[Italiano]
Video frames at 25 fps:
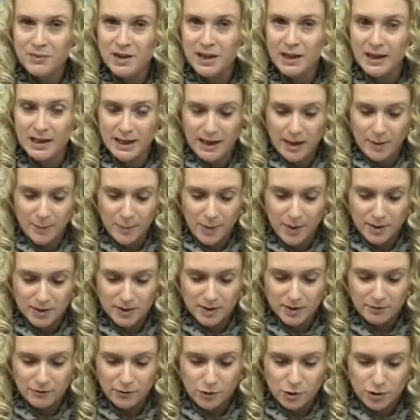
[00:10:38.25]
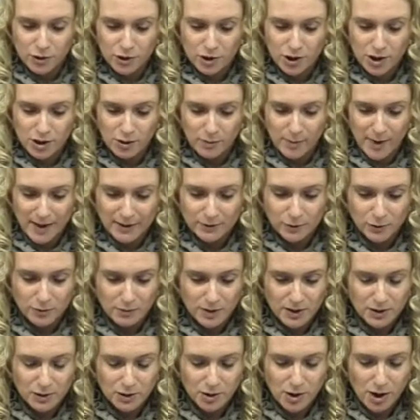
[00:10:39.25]
Il portavoce Roberto
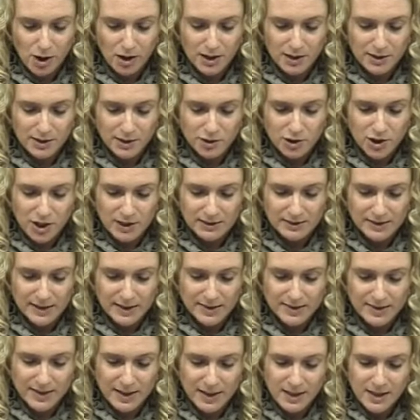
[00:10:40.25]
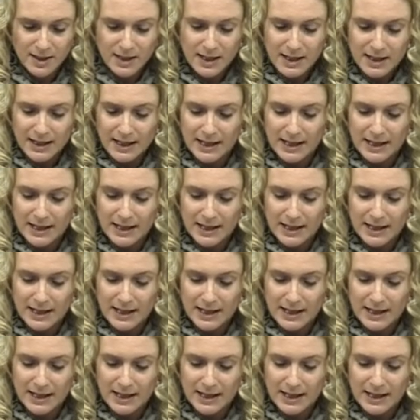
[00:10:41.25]
Mattioli dice altresì